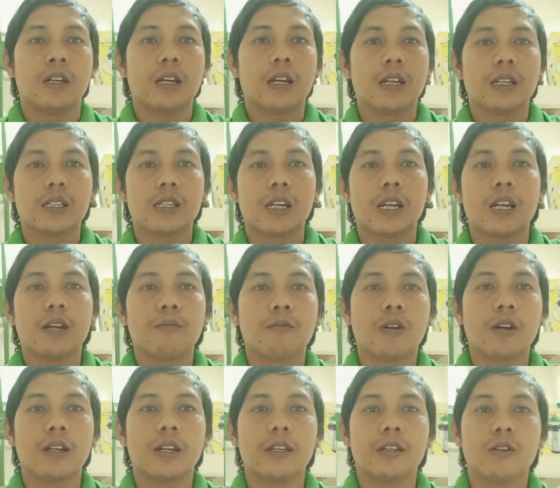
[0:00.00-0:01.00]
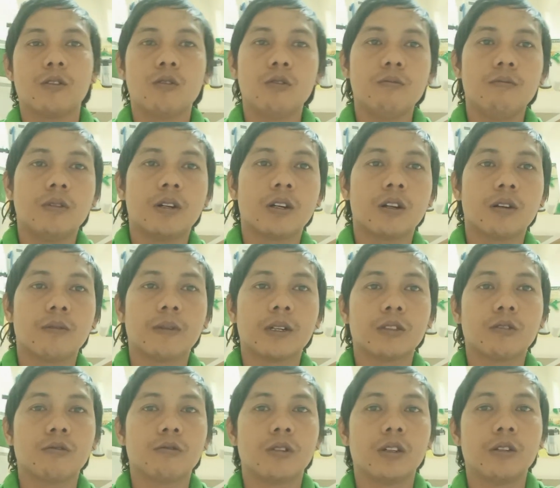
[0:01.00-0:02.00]
Assalamualaikum
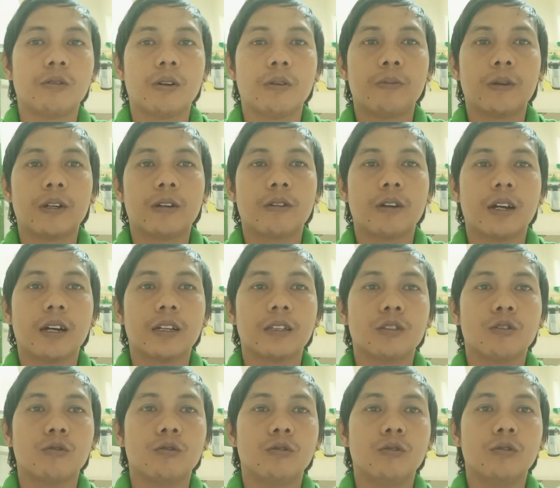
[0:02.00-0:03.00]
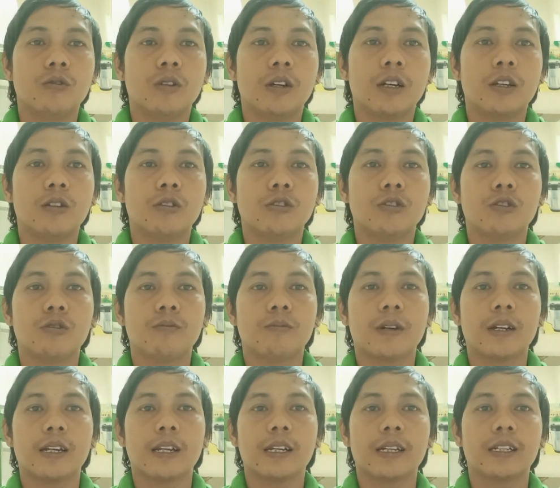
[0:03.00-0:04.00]
warahmatullahi wabarakatuh Halo
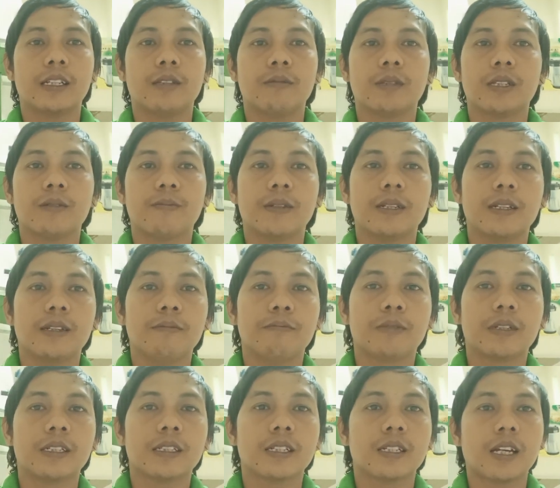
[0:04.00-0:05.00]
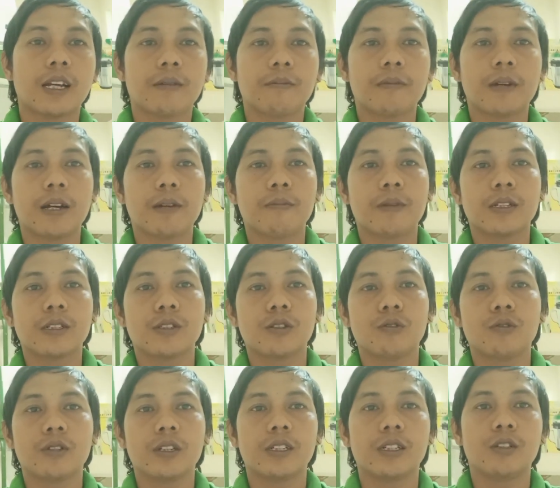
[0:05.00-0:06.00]
jumpa lagi teman-teman bersama Mas
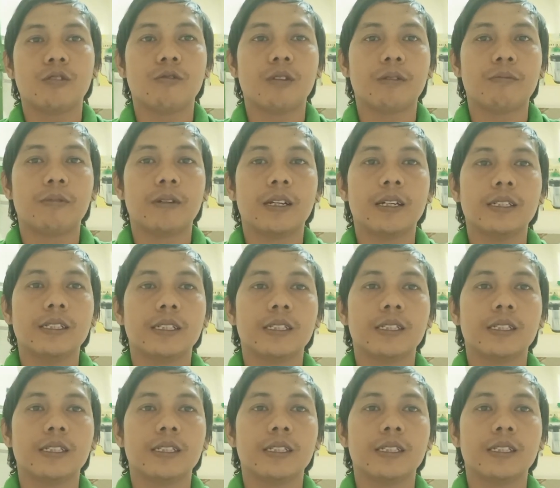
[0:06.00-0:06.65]
Rukin 12